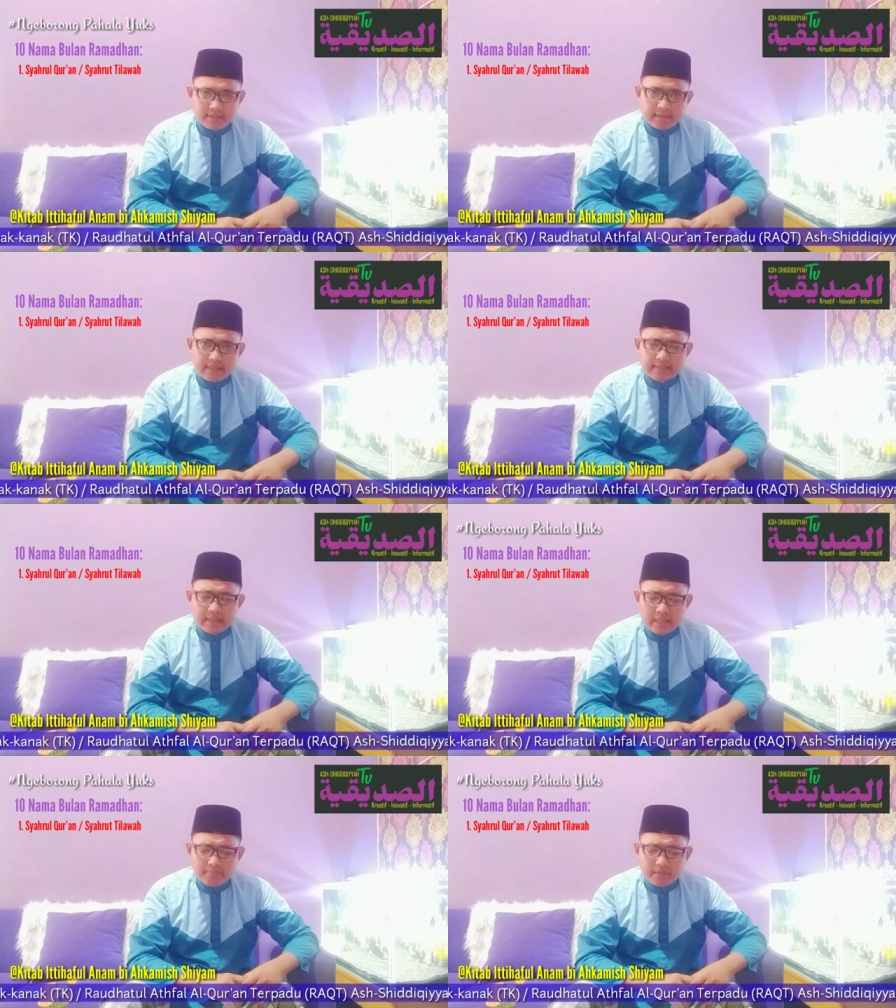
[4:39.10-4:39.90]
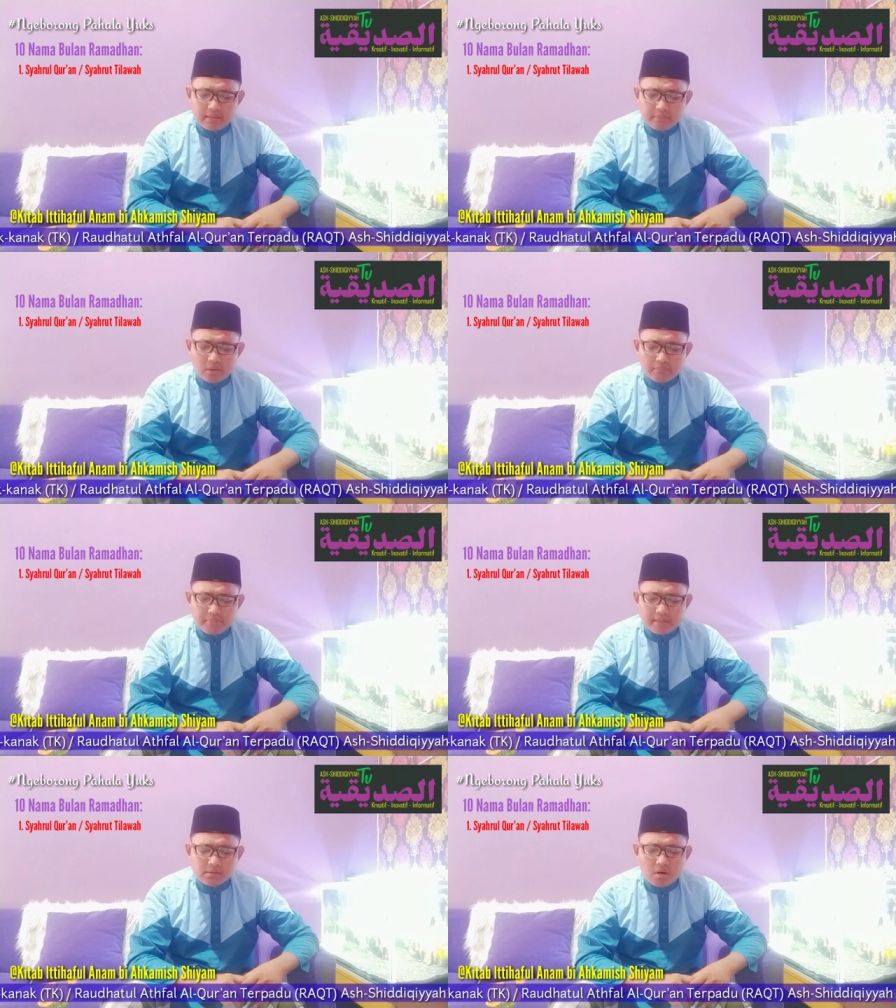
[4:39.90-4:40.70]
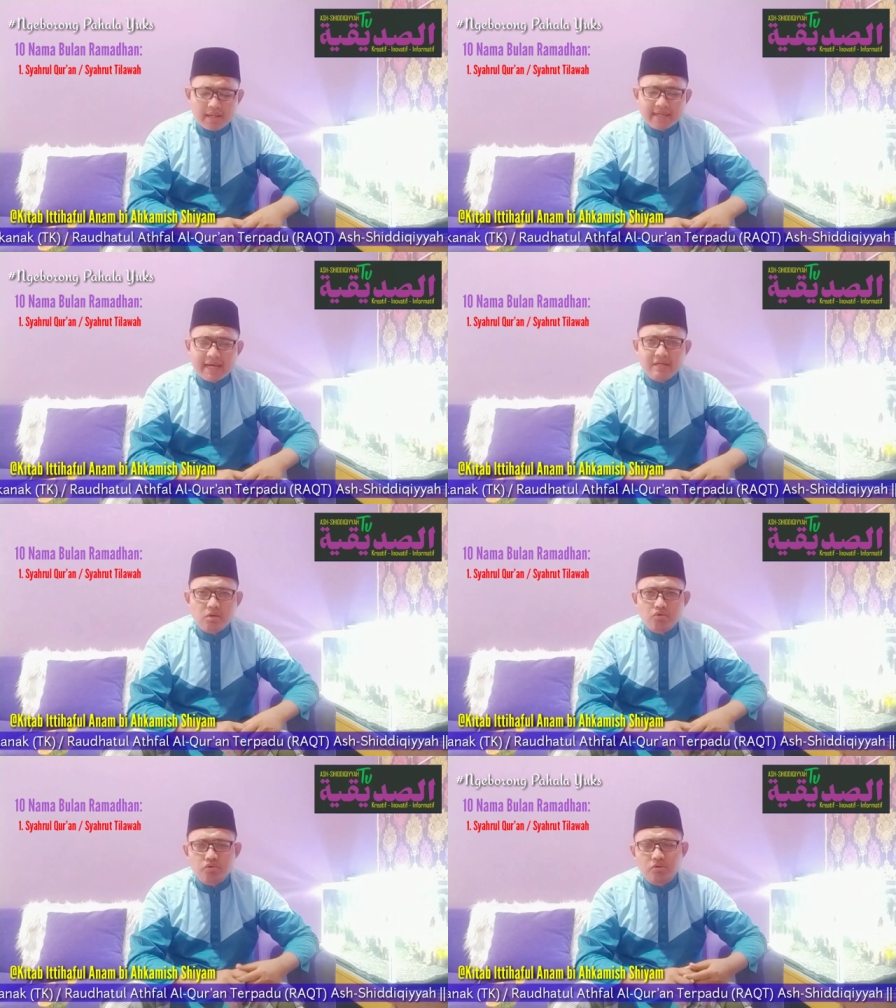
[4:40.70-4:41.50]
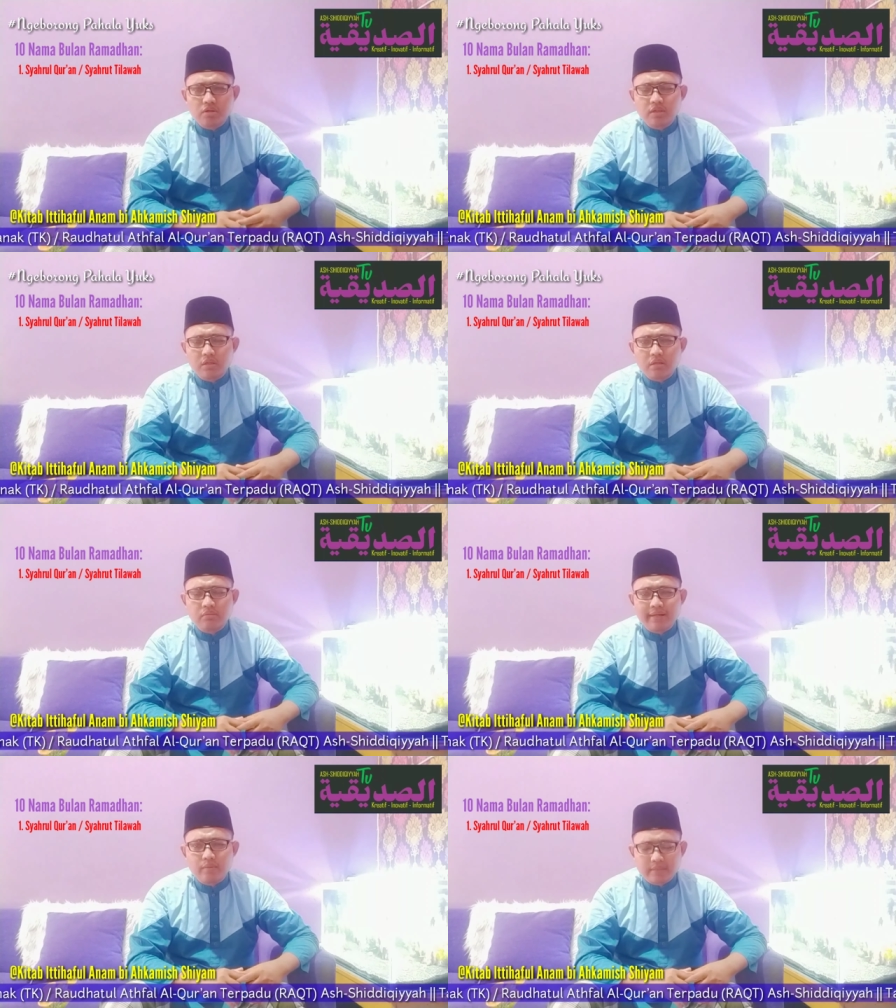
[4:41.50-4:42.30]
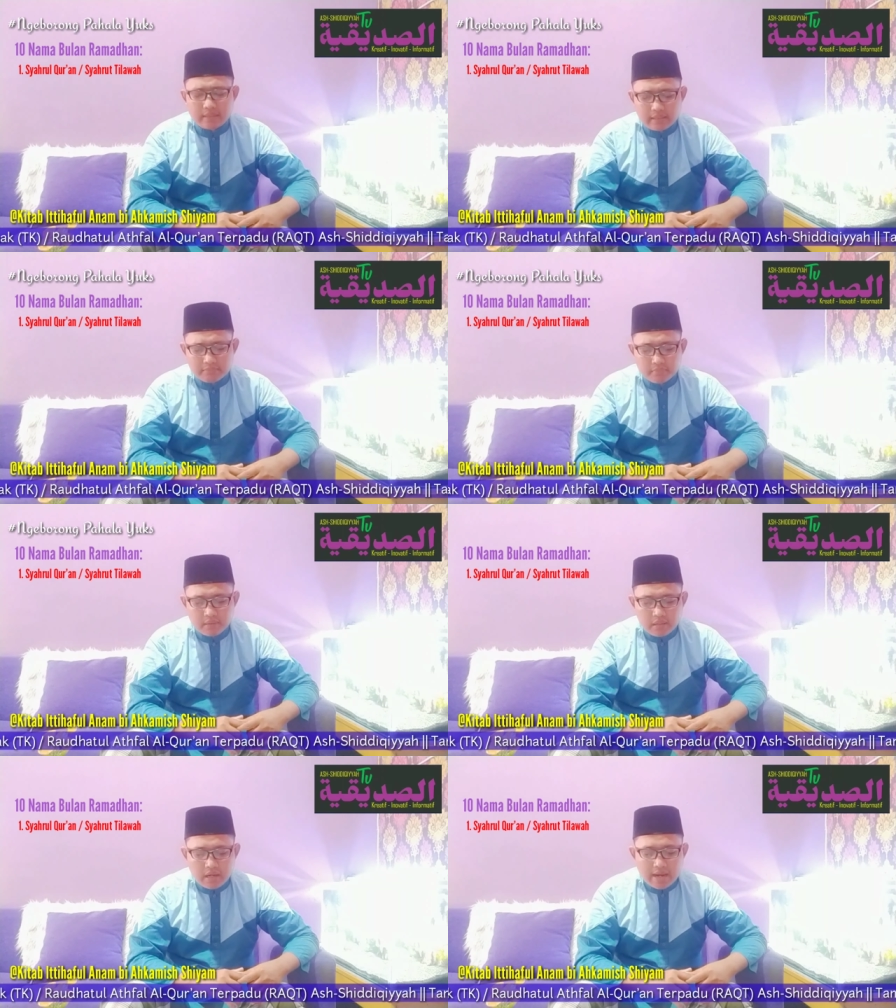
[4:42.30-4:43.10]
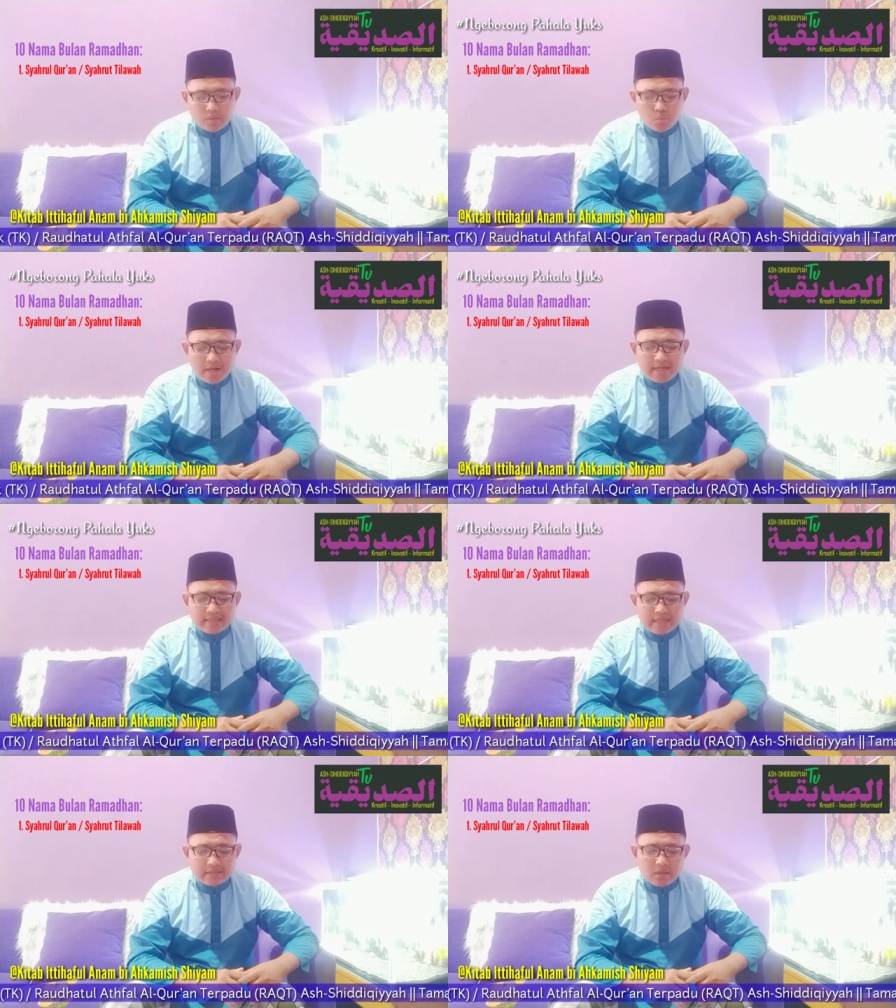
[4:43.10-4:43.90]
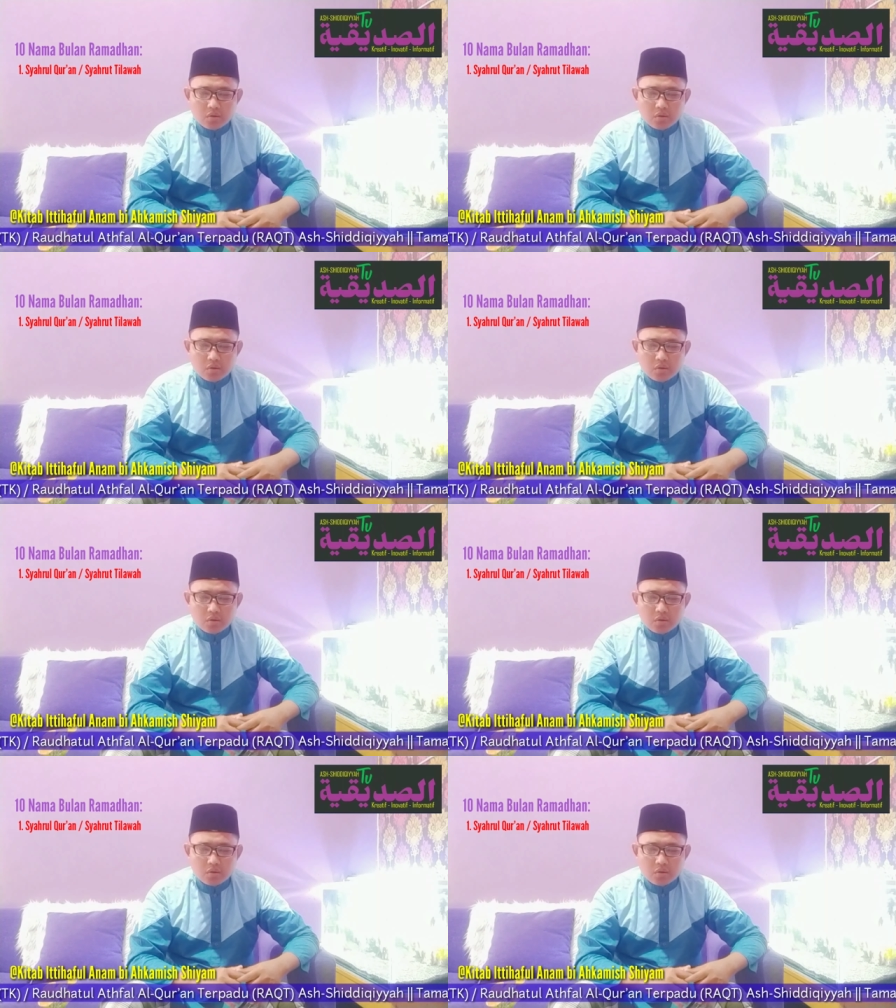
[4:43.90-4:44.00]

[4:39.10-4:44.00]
dari sahabat Ibnu Abbas, qala kana Rasulullah Shallallahu Alaihi Wasallam ajwa dan nas.